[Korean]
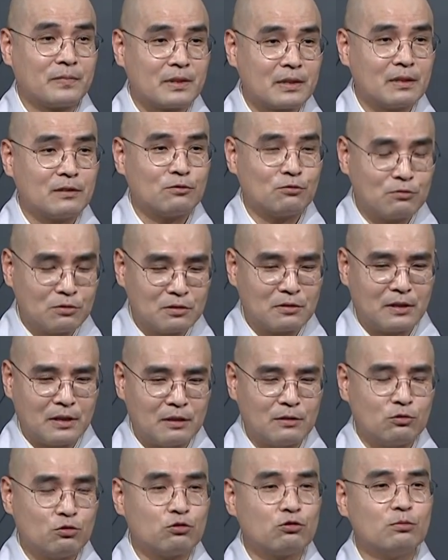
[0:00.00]
음, 죽는
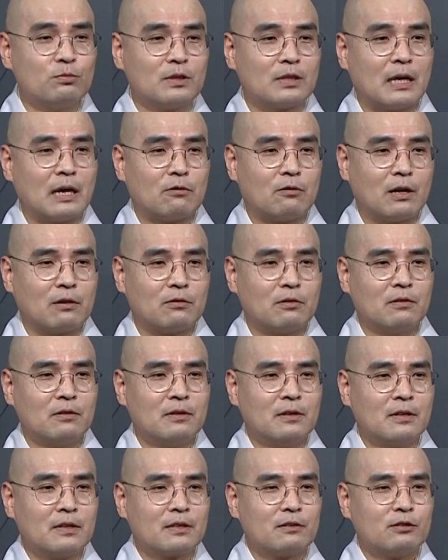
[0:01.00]
거예요. 죽음을
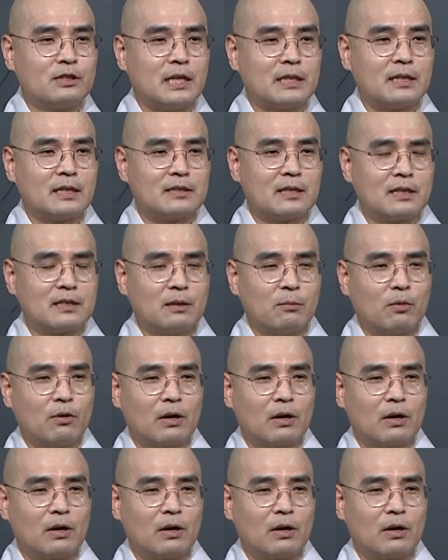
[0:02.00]
각오하고 그리고 제자들한테